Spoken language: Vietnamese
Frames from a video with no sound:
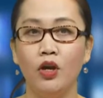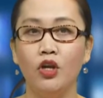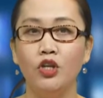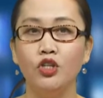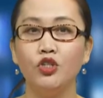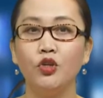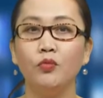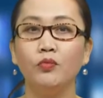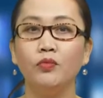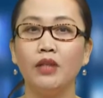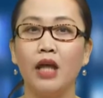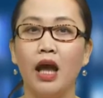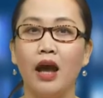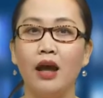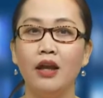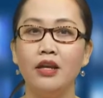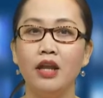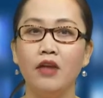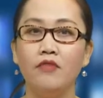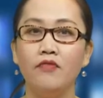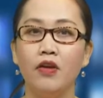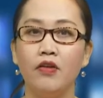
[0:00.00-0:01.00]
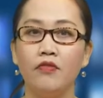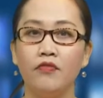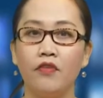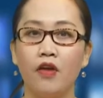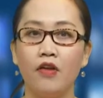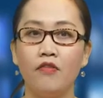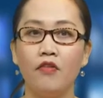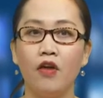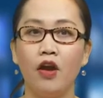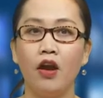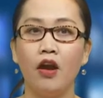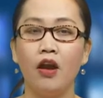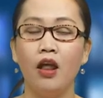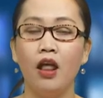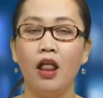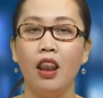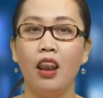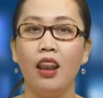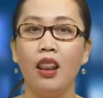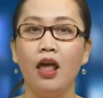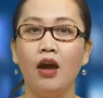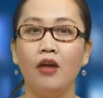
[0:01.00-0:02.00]
Trung tá David Fravor
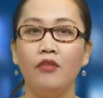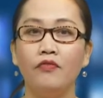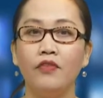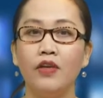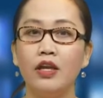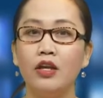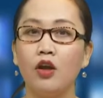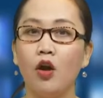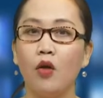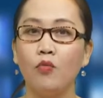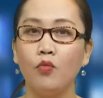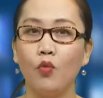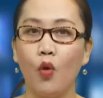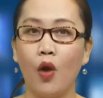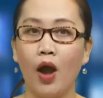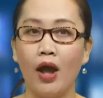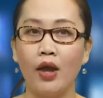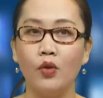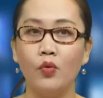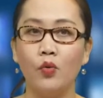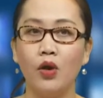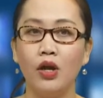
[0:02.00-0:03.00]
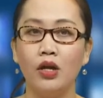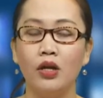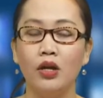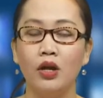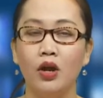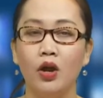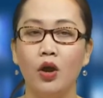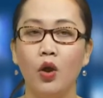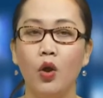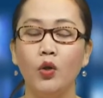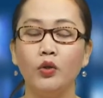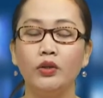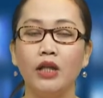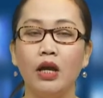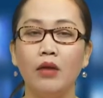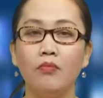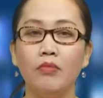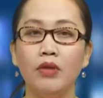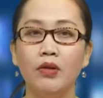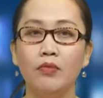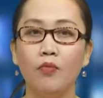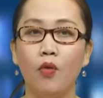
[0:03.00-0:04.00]
là phi công của Hải quân. Hồi
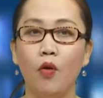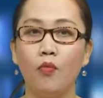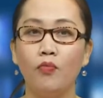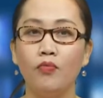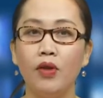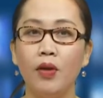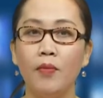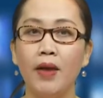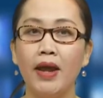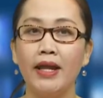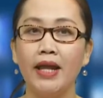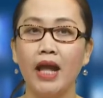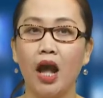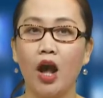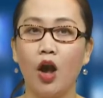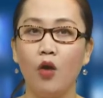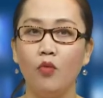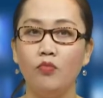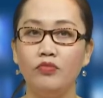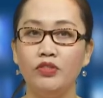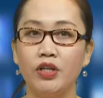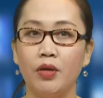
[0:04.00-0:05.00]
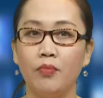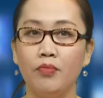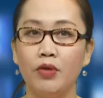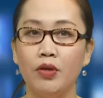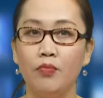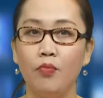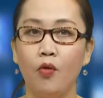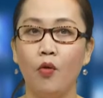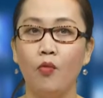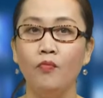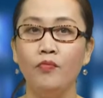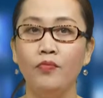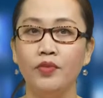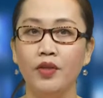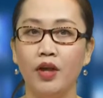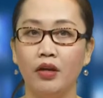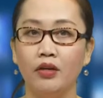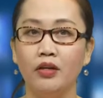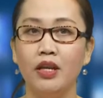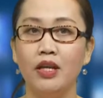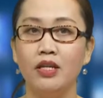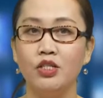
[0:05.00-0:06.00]
tháng 11 năm 2014
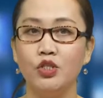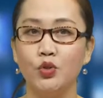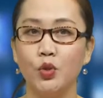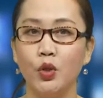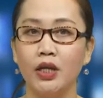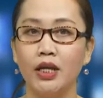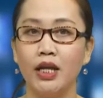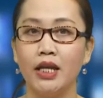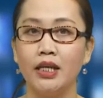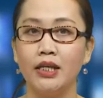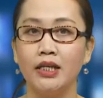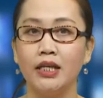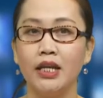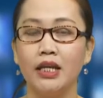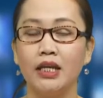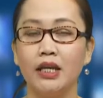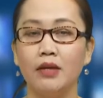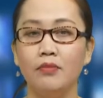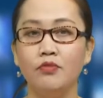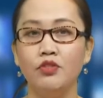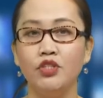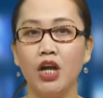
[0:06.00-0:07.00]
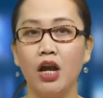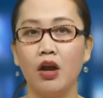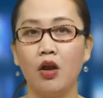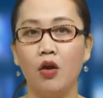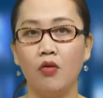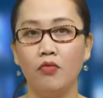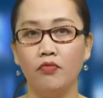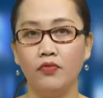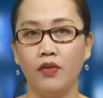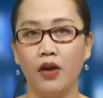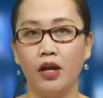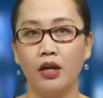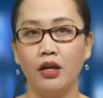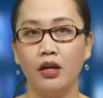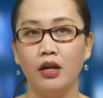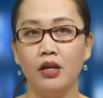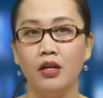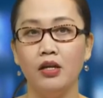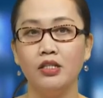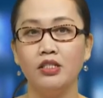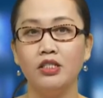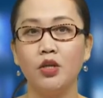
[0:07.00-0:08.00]
nhận lệnh xuất kích để kiểm tra không phận
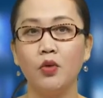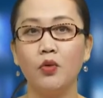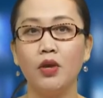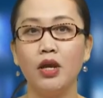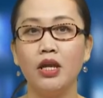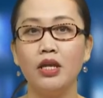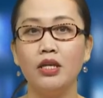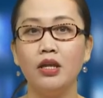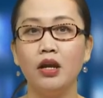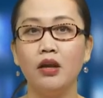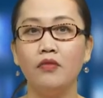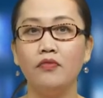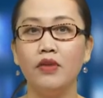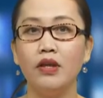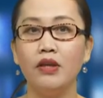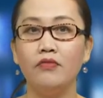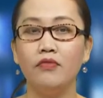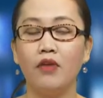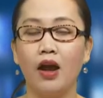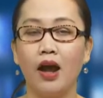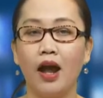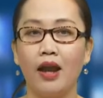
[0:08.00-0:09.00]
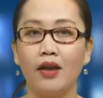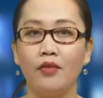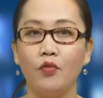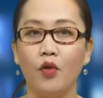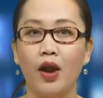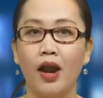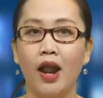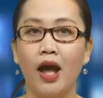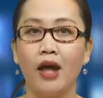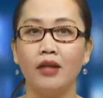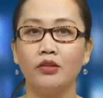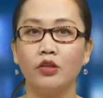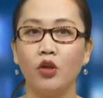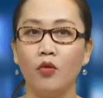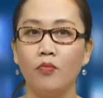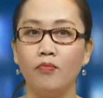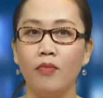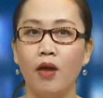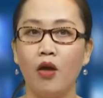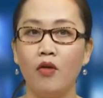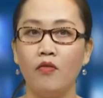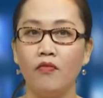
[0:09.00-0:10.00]
sau khi nhân viên vận hành radar
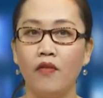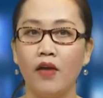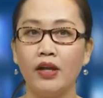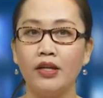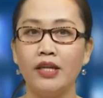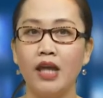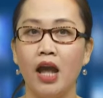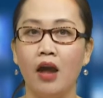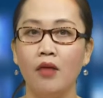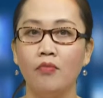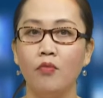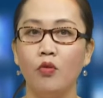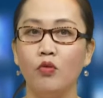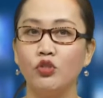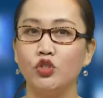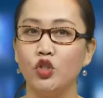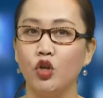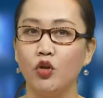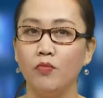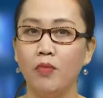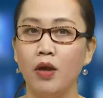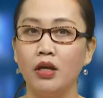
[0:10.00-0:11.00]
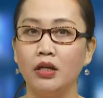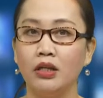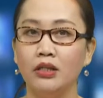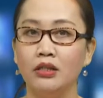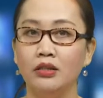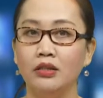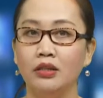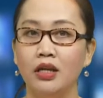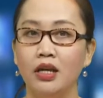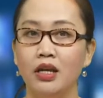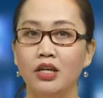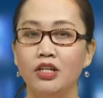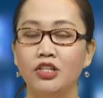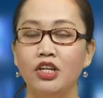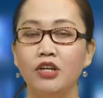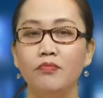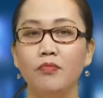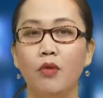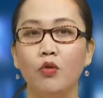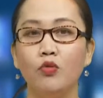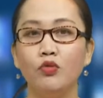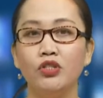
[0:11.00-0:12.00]
thông báo phát giác một số bất thường
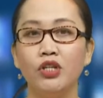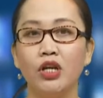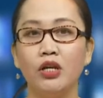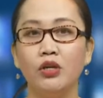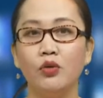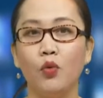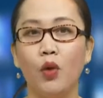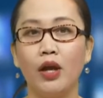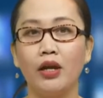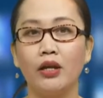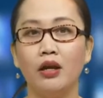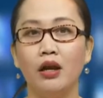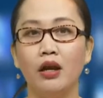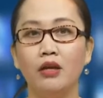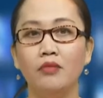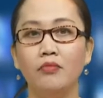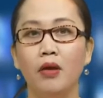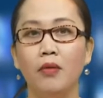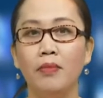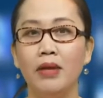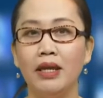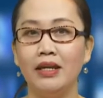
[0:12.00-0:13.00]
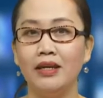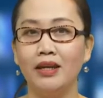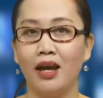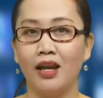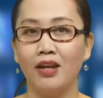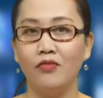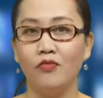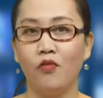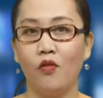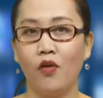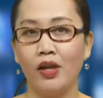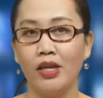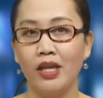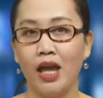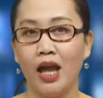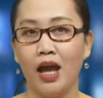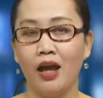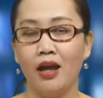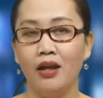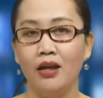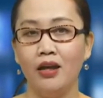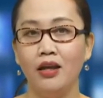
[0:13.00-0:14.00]
trên bầu trời ngoài khơi bờ biển California.
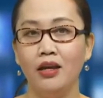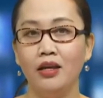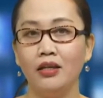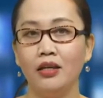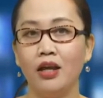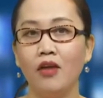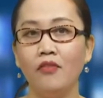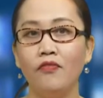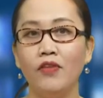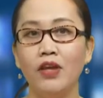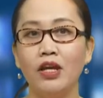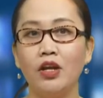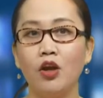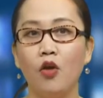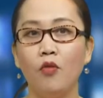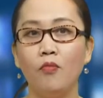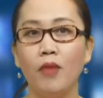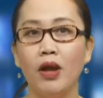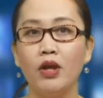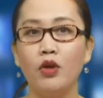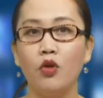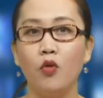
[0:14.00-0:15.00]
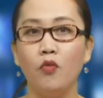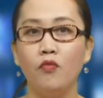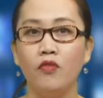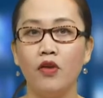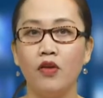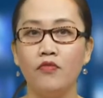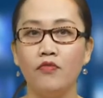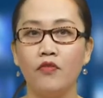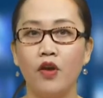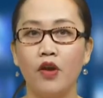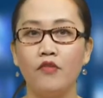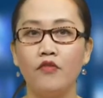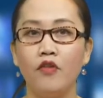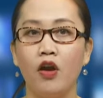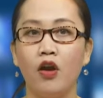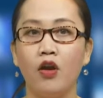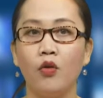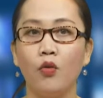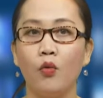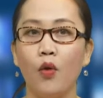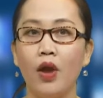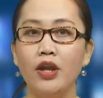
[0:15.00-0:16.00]
Các phi công bay cùng với
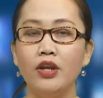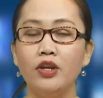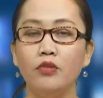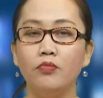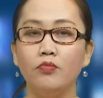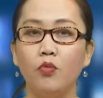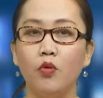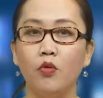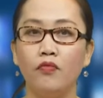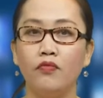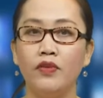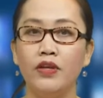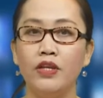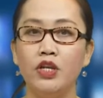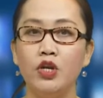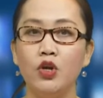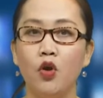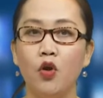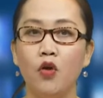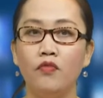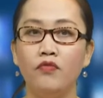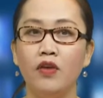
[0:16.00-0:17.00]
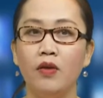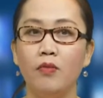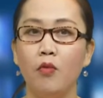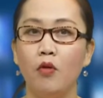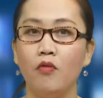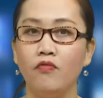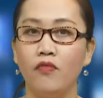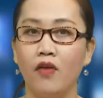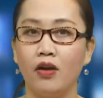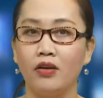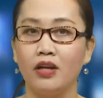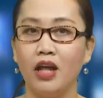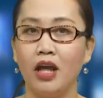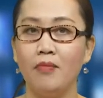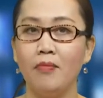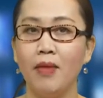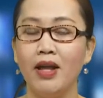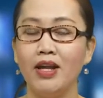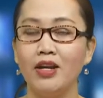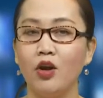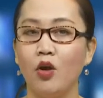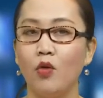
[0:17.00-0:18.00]
Fravor quay được một video về một vật thể
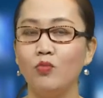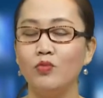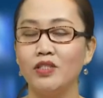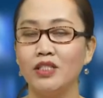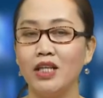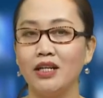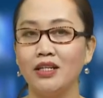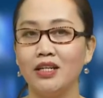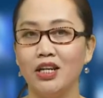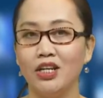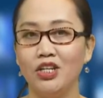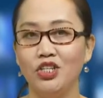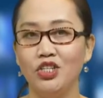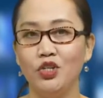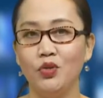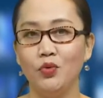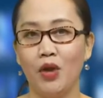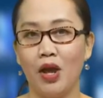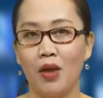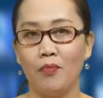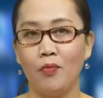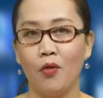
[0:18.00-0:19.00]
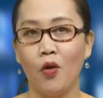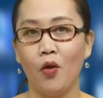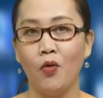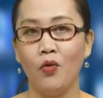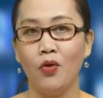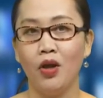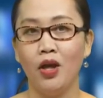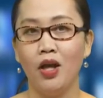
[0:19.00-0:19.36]
bay không xác định UFO.